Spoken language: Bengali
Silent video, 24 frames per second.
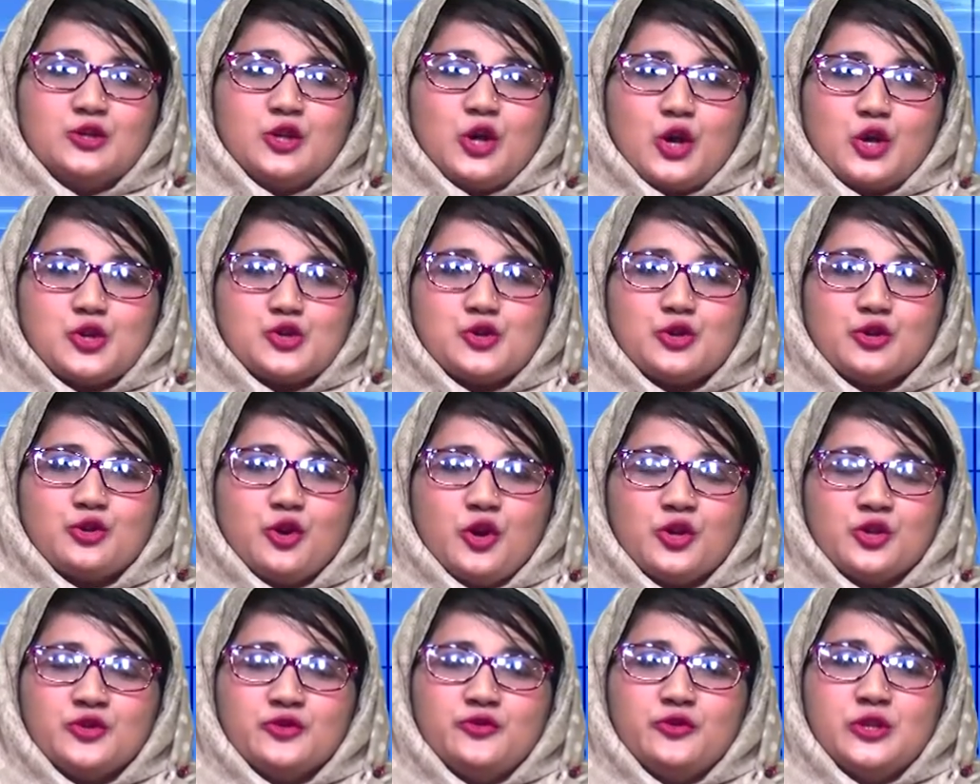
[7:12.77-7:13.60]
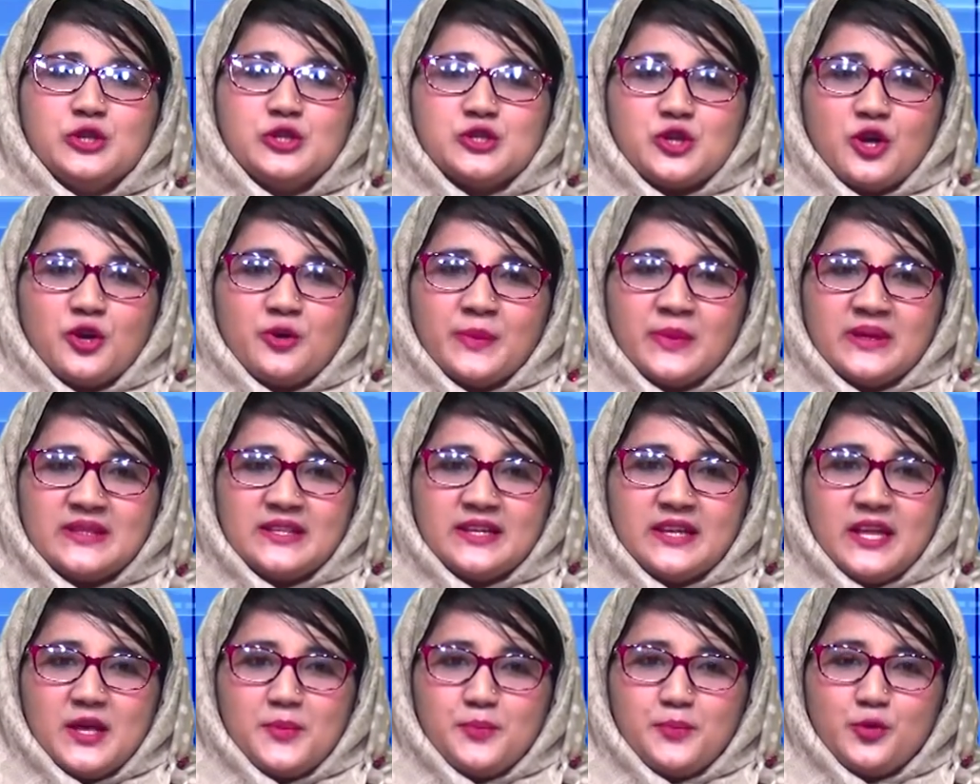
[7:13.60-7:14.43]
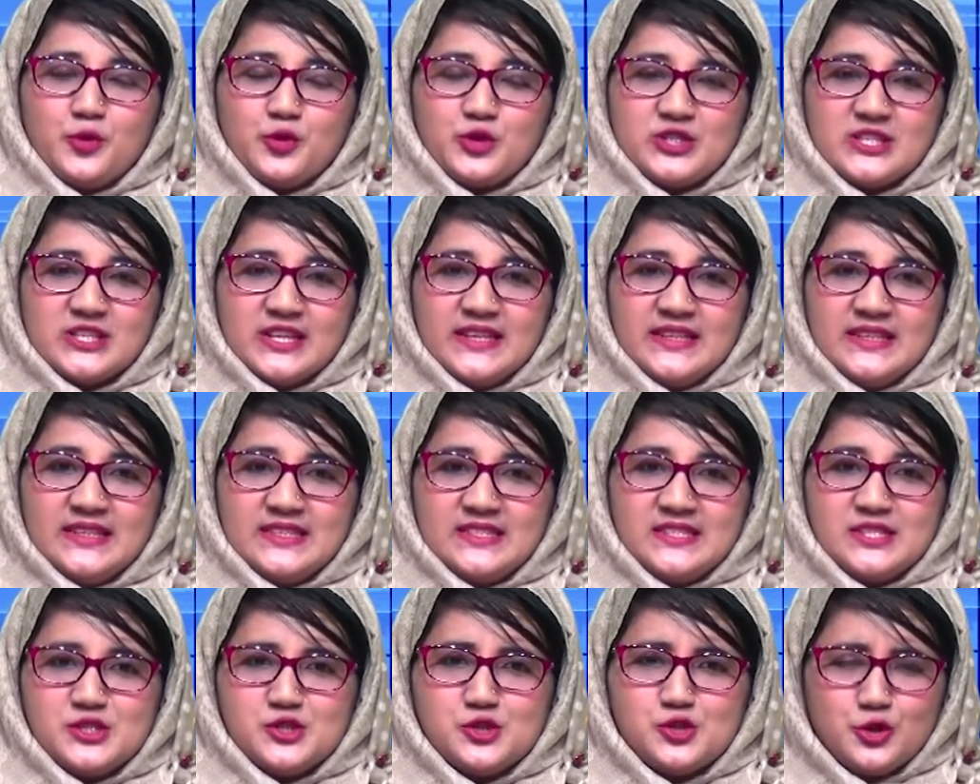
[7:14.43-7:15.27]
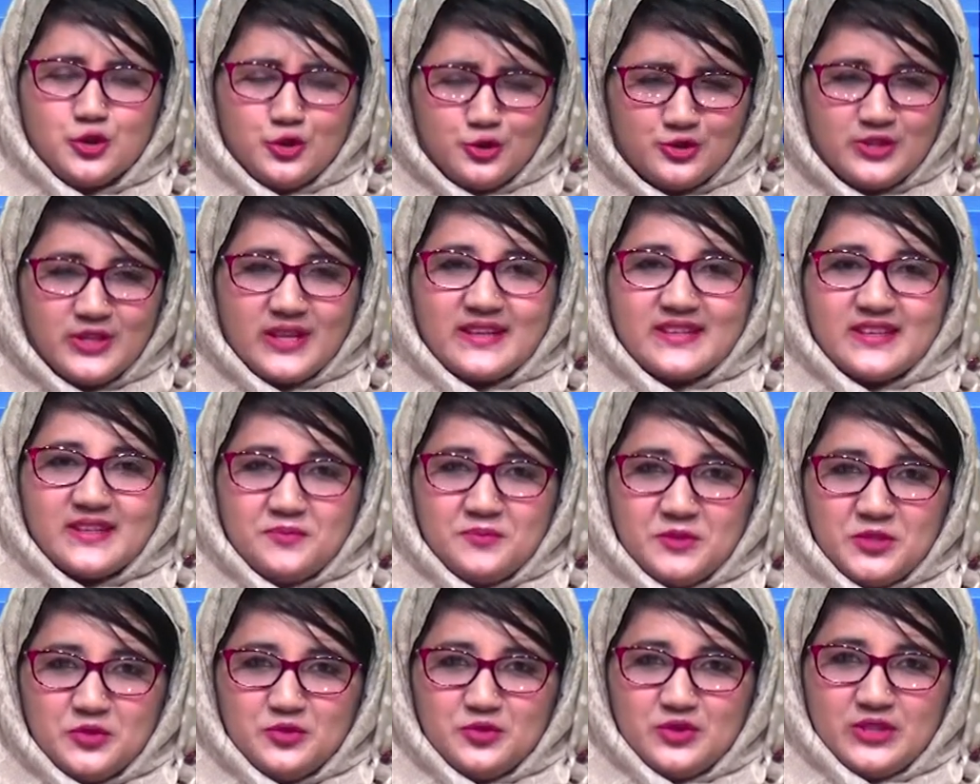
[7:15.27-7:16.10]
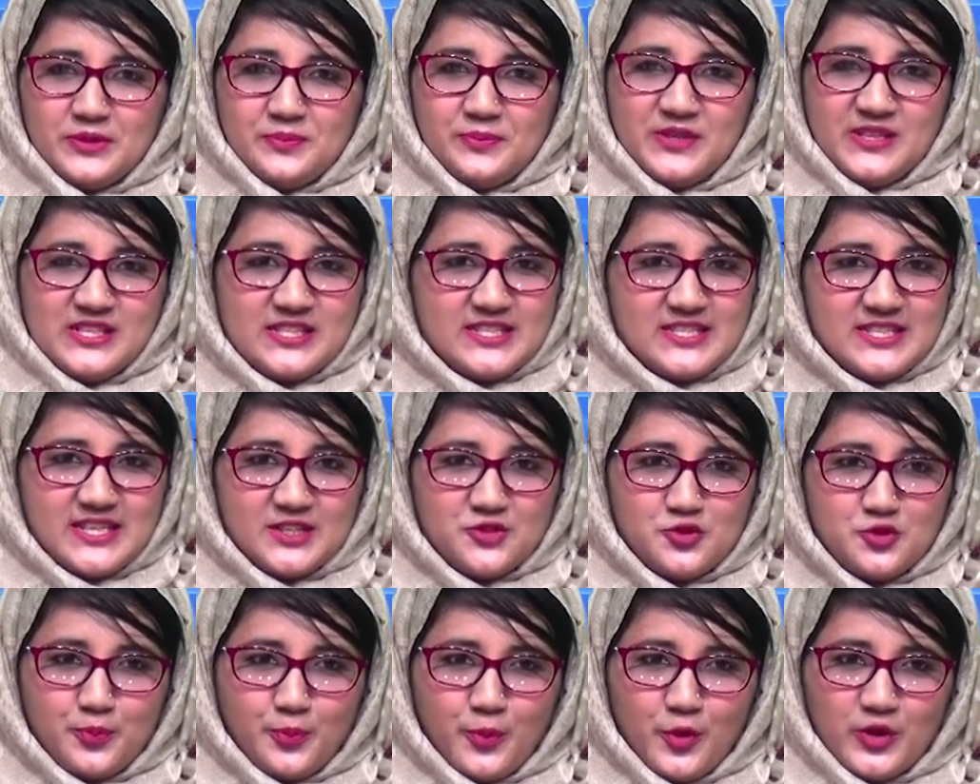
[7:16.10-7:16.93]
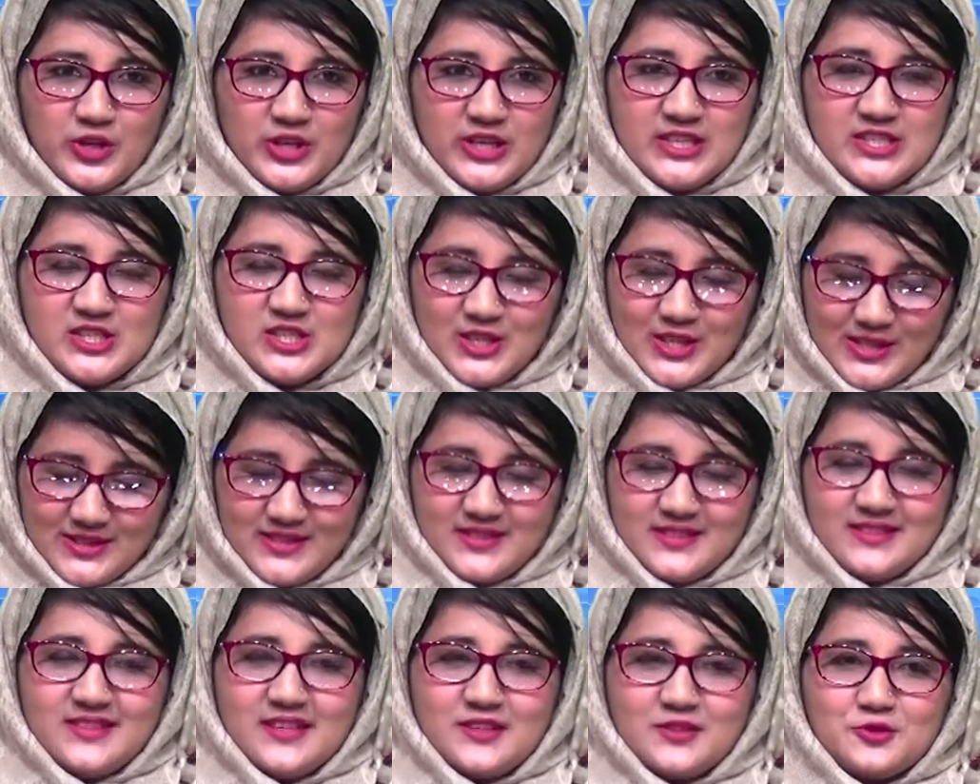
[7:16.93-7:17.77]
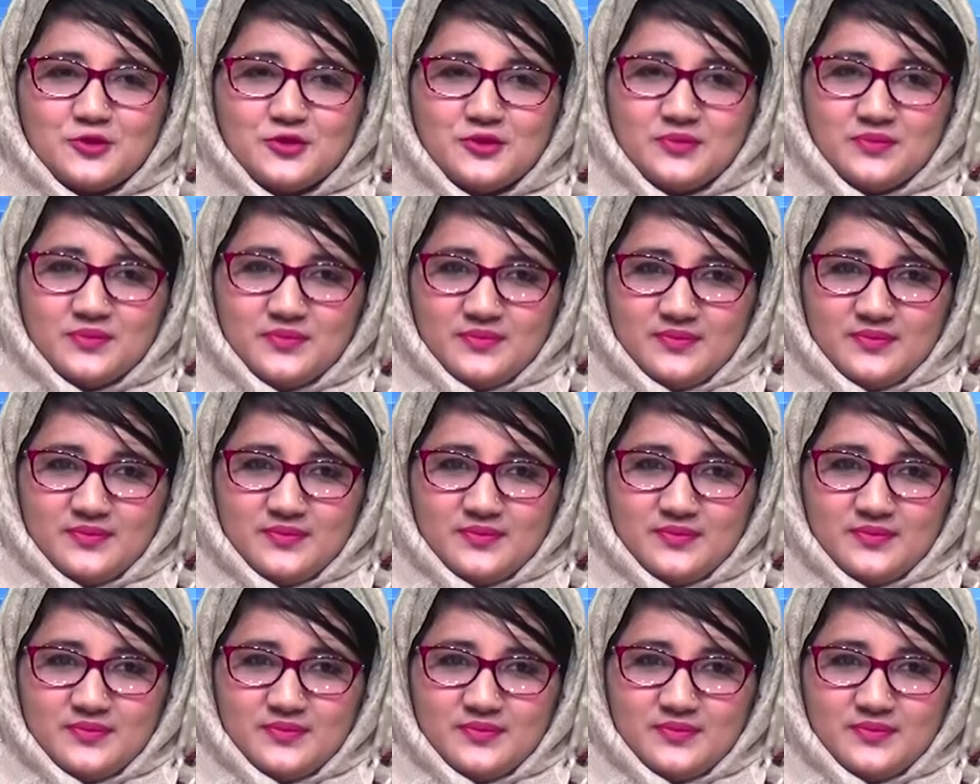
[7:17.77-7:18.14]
দর্শক কর্ণফুলী সংবাদের এই পর্যায়ে নিচে ছোট্ট একটা বিরতি ফিরছে একটু পরেই সাথেই থাকুন